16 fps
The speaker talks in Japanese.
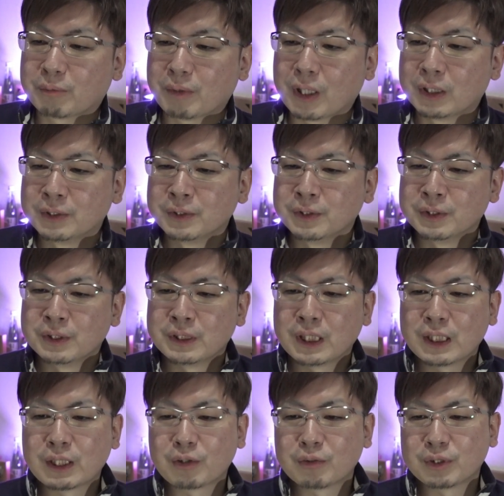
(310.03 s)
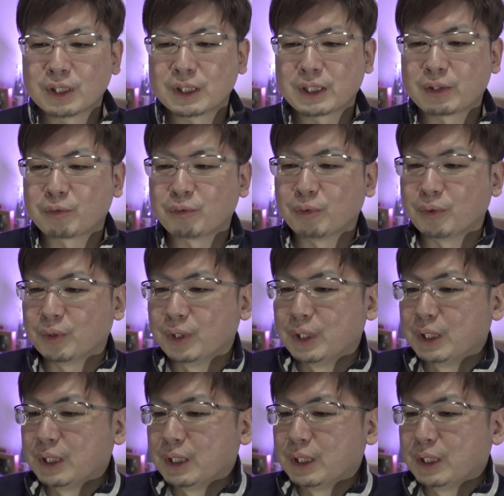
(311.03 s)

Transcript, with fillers: まあ、なんだろうな、結構